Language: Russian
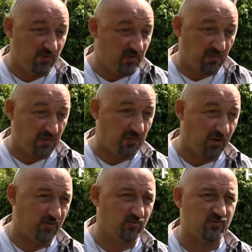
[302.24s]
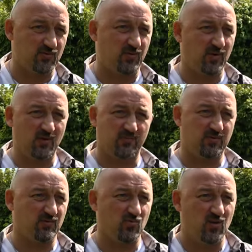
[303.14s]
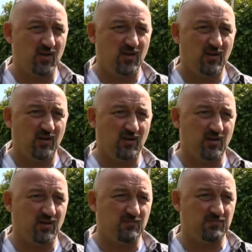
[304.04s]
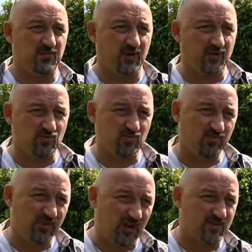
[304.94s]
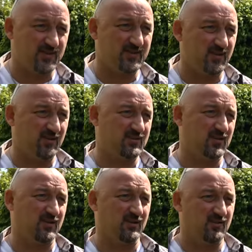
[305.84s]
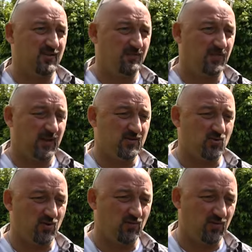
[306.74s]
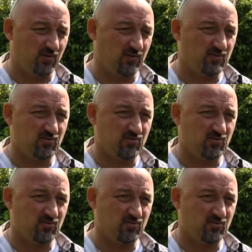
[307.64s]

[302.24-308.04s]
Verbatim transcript: бы не понимала, откуда все пролетело Поэтому э, я хочу, чтобы каждый сделал из этой истории вывод,